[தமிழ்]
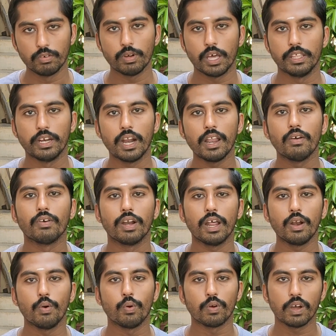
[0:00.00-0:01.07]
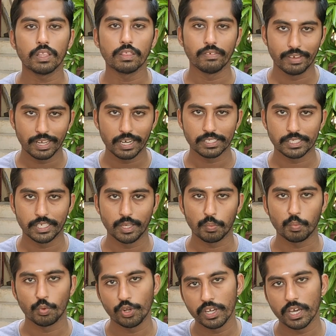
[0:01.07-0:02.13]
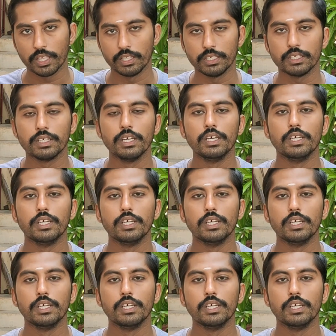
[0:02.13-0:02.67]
வரும் அதனால அவங்களால உட்காந்து வேலை செய்ய முடியாது